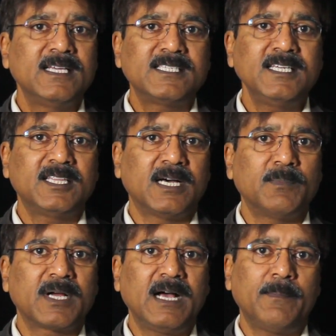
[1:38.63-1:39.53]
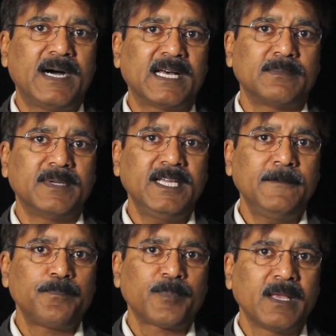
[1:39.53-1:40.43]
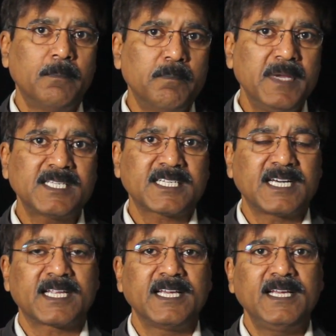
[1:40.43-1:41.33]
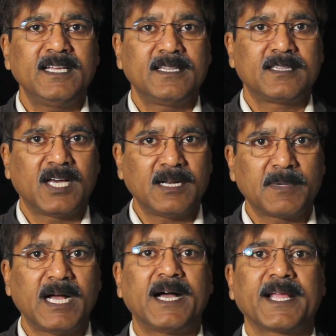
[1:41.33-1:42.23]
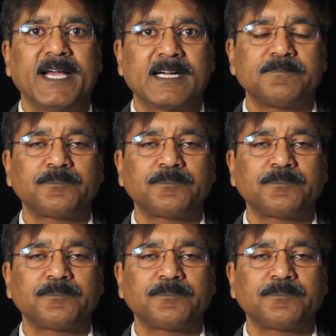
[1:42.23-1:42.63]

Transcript: इसी धम्म का बाद में मिक्स करके धर्म कहा गया